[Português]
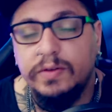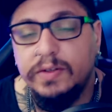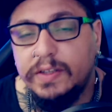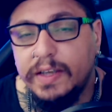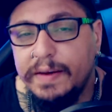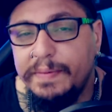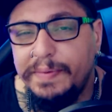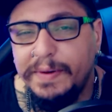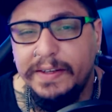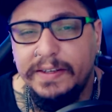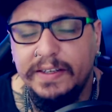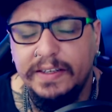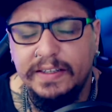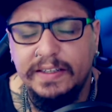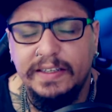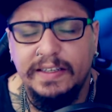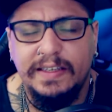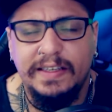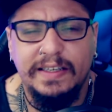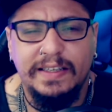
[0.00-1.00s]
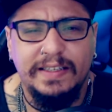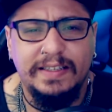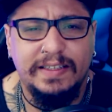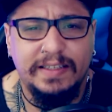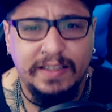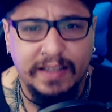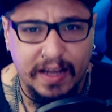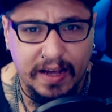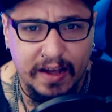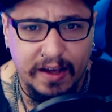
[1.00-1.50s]
Eu sempre disse que
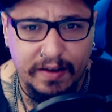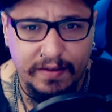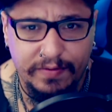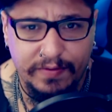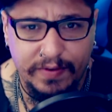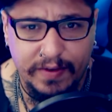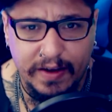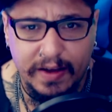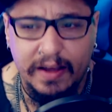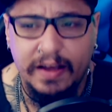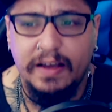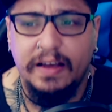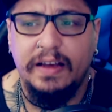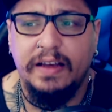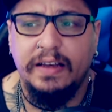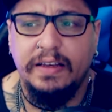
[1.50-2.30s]
estava